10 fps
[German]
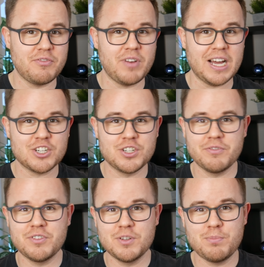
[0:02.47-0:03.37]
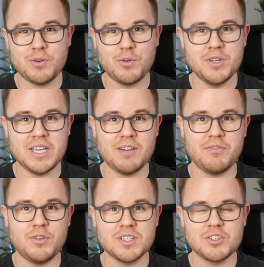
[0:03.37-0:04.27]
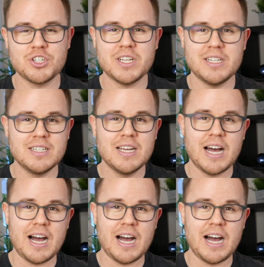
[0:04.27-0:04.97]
Flaggschiffe pro Jahr vorzustellen.